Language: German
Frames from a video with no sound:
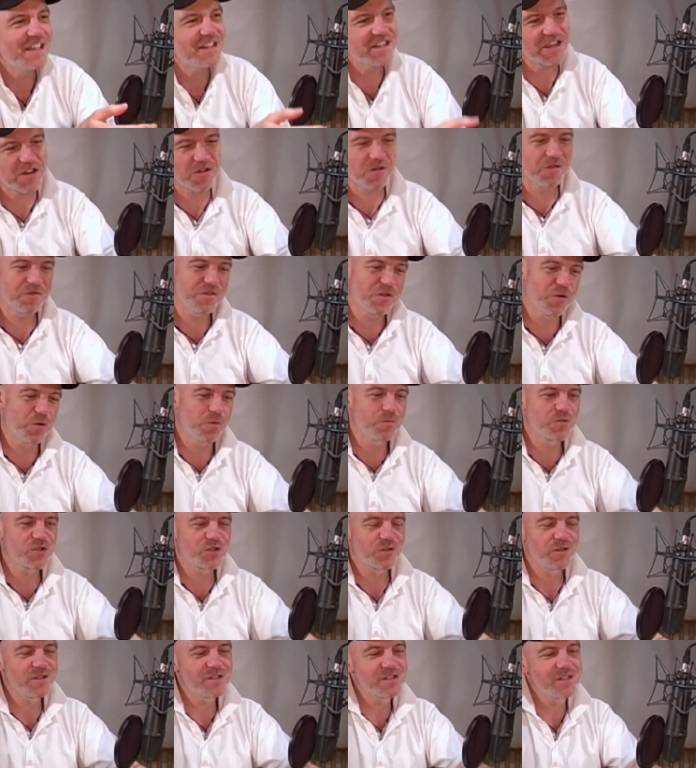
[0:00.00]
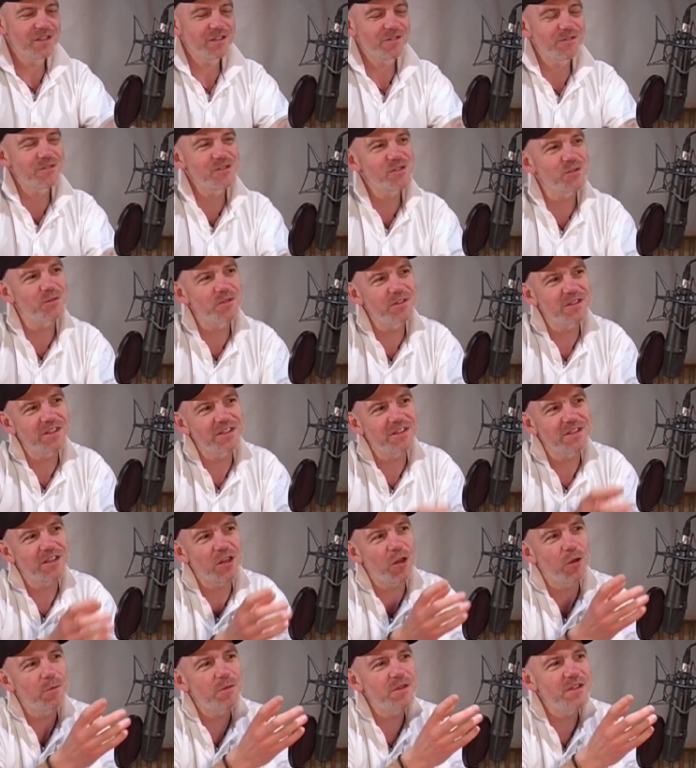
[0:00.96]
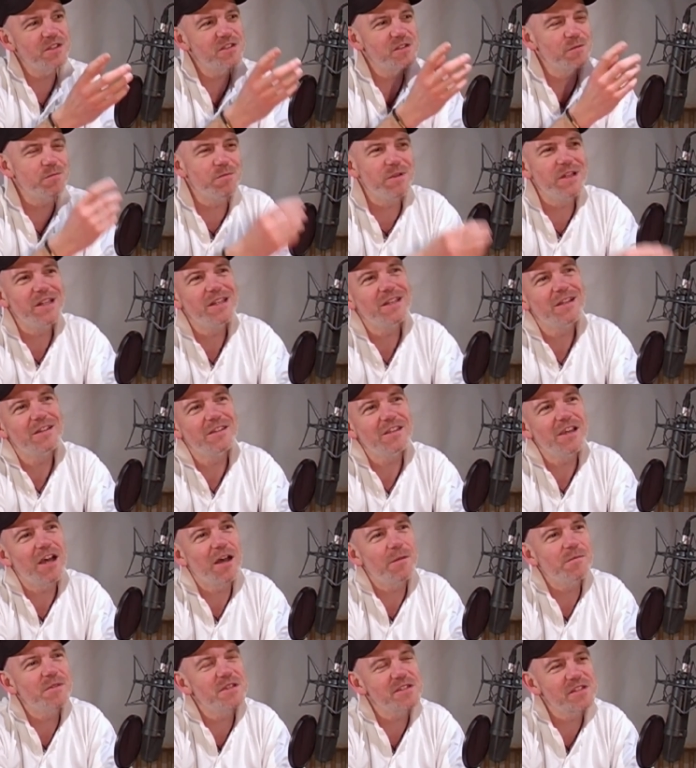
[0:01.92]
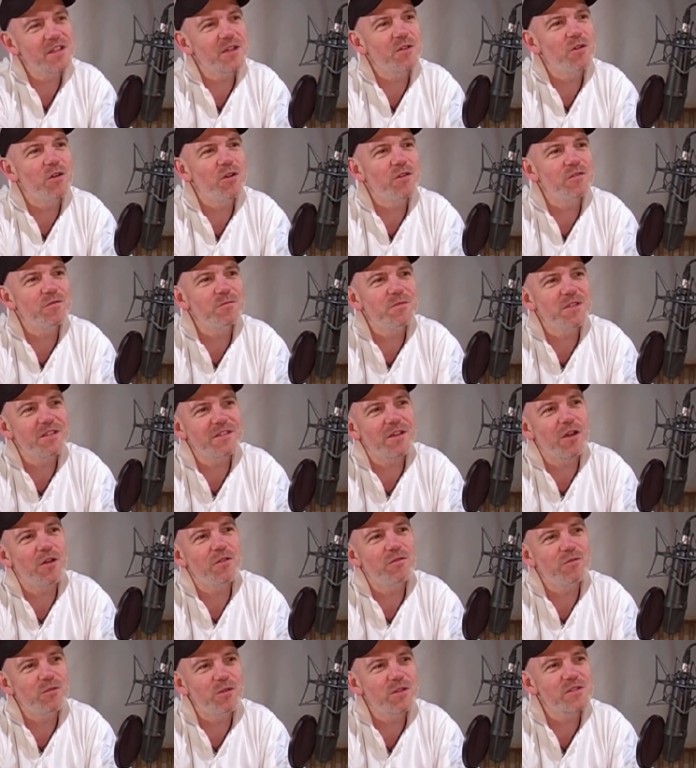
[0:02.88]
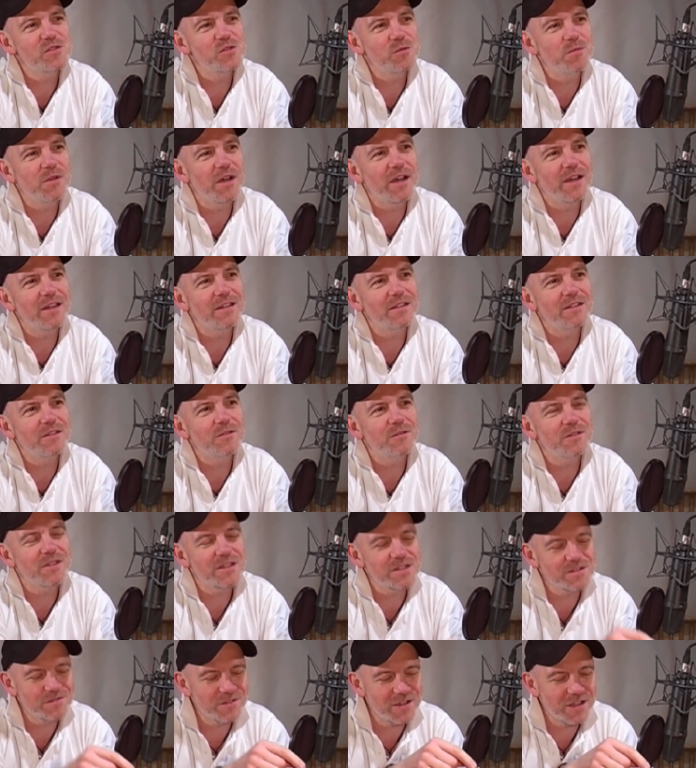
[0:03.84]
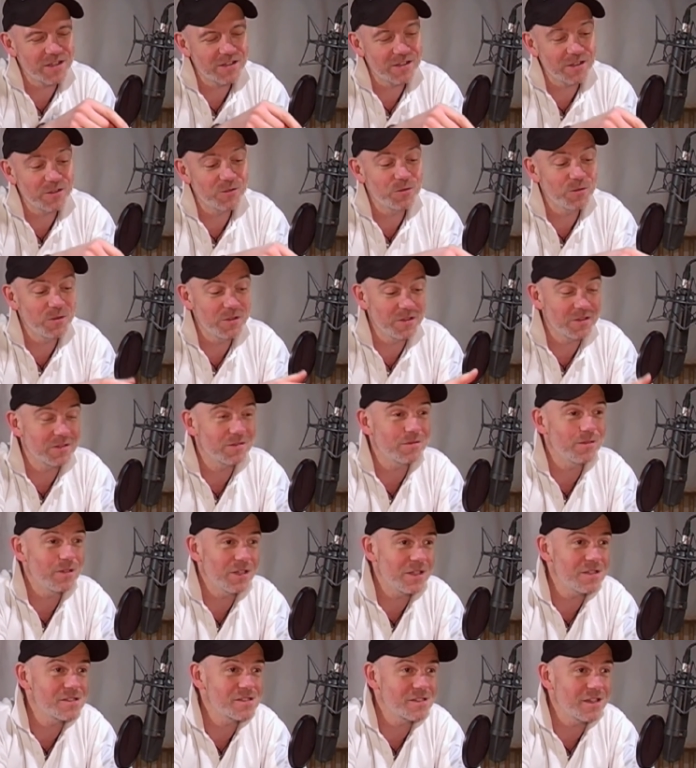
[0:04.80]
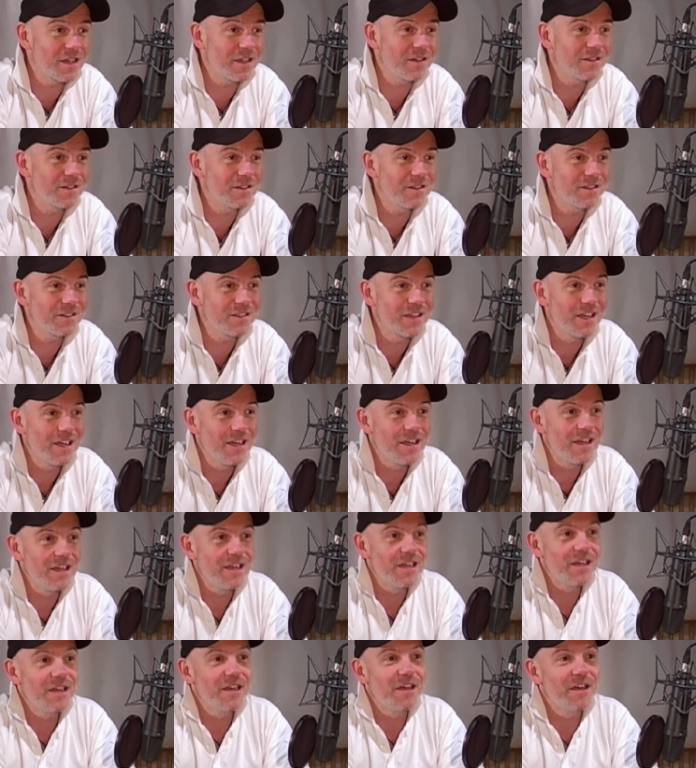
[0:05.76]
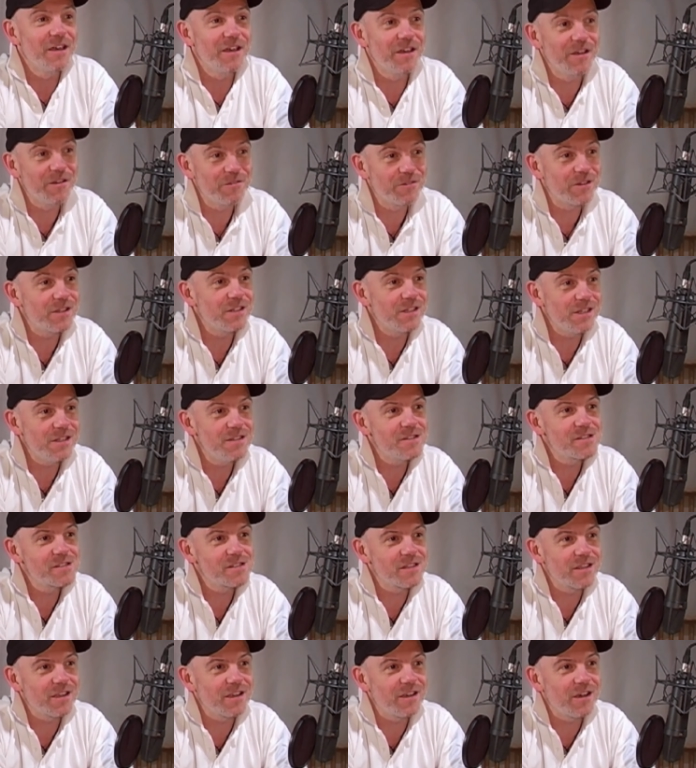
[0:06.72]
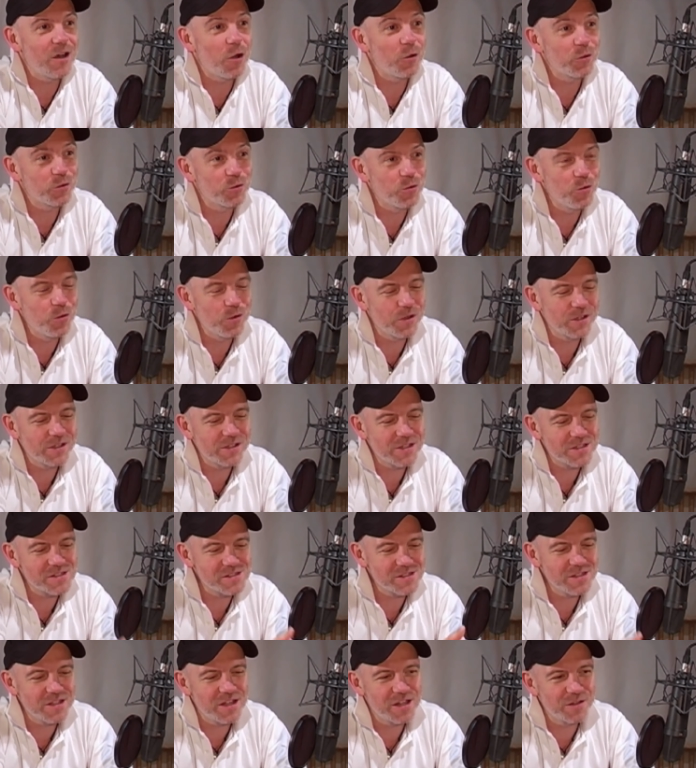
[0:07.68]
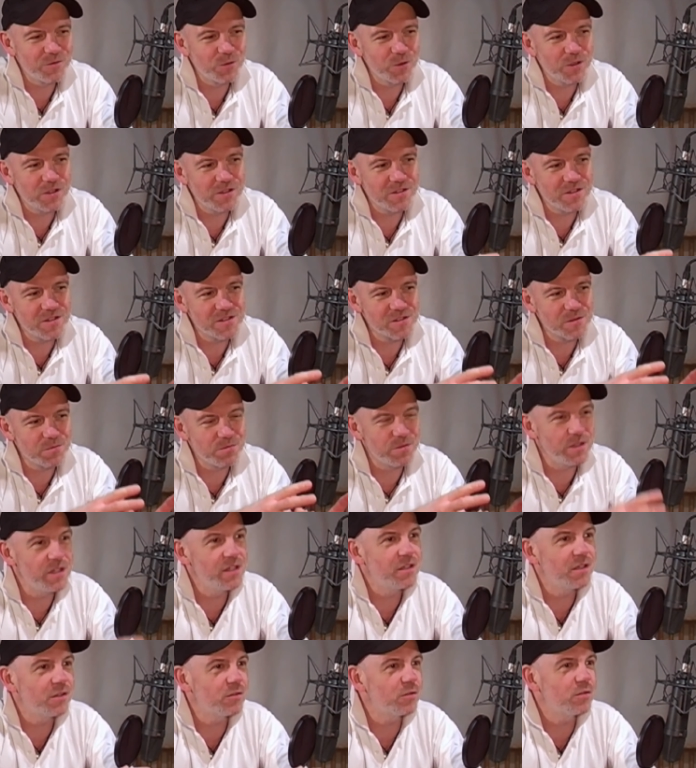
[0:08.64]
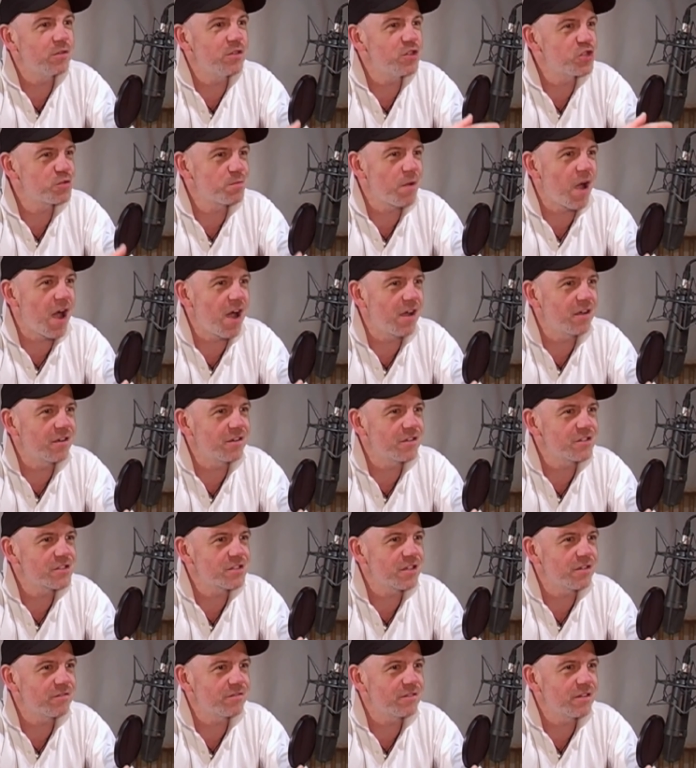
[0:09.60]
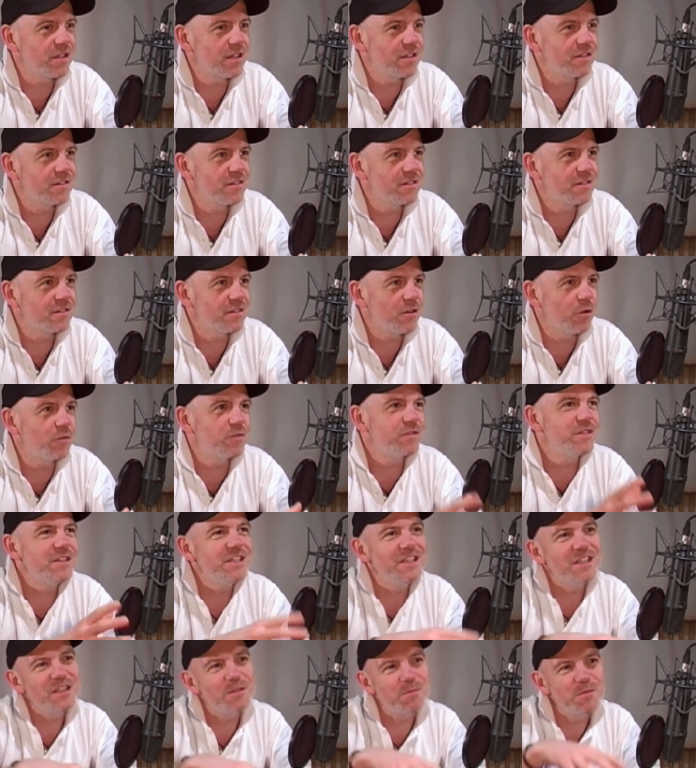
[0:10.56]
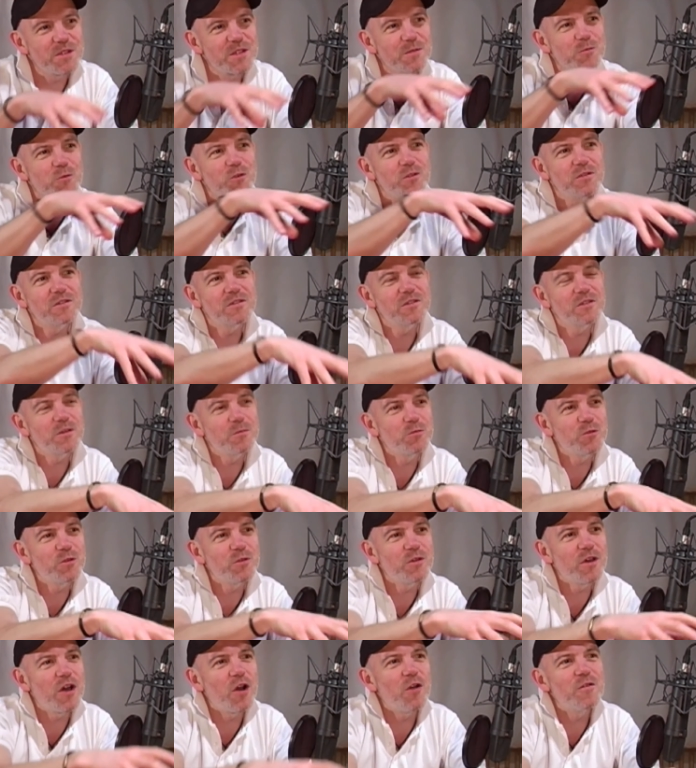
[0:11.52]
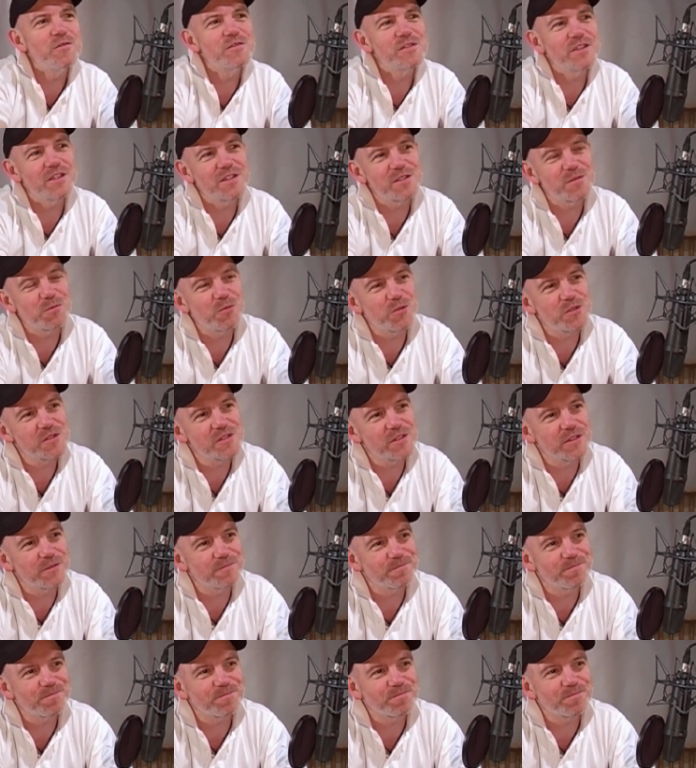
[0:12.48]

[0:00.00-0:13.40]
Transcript: da irgendwie rumstolziert und so. Und ich glaube, diese Bilder, die haben mir sehr geholfen, mich darauf vorzubereiten. Und das war natürlich letztendlich äh, Verdienst der Autorin, dass sie halt wirklich diese Bilder durch die Sprache geschaffen hat, auf die ich mich im Grunde genommen nur noch aufsetzen musste